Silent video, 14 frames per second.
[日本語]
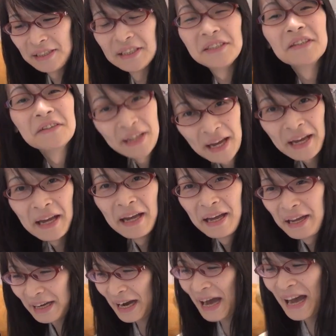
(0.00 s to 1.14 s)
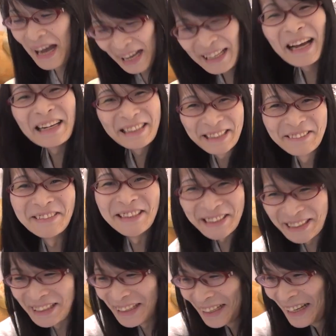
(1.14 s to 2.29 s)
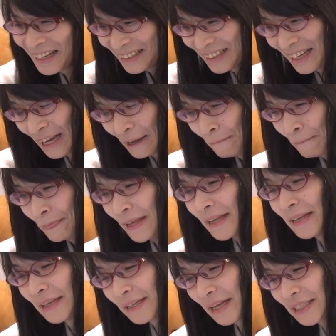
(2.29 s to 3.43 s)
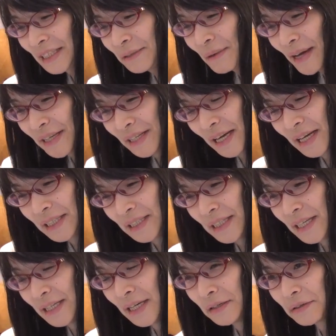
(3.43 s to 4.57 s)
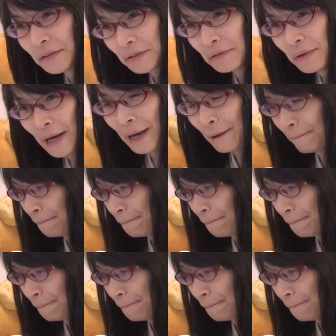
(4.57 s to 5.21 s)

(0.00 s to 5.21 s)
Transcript: ですよねかなり厳しいでただね立場に関して言えることは